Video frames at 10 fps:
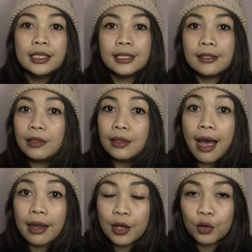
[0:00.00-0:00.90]
jadi
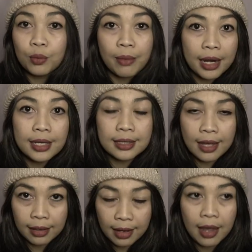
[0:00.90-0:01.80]
nggak ada rumah di
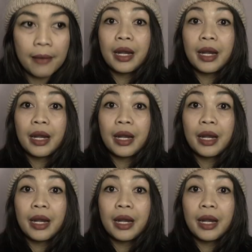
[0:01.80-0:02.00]
sana.